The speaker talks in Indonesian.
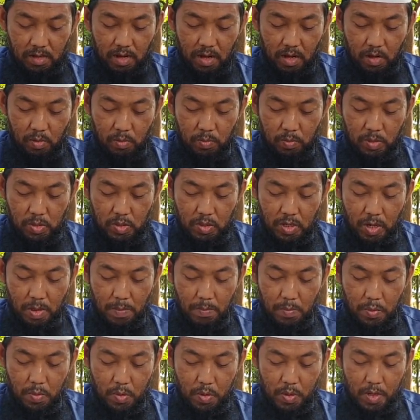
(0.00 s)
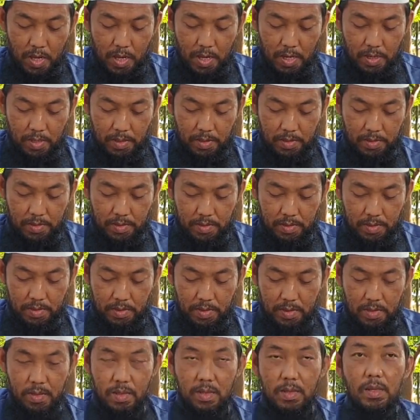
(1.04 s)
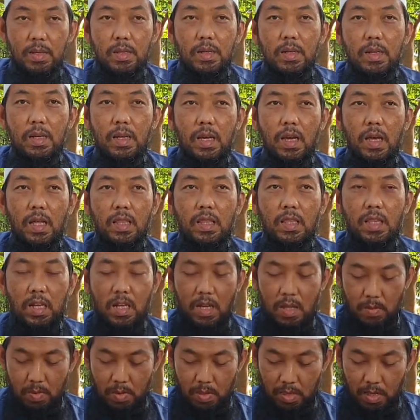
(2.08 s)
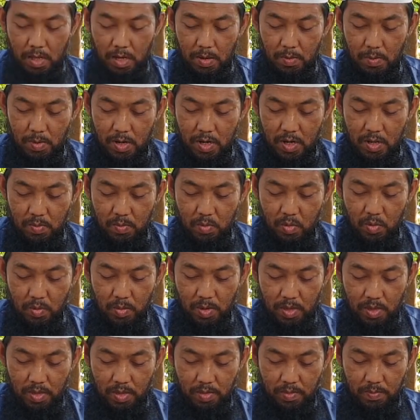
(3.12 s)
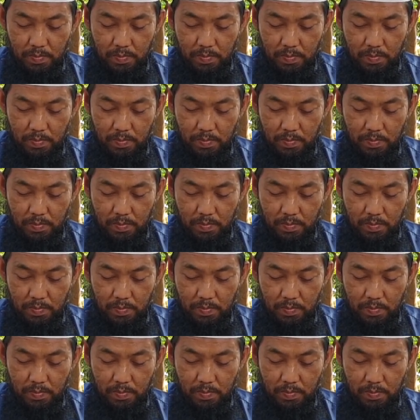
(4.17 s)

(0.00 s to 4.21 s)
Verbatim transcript: lalu bercampurlah dengan tanaman-tanaman di bumi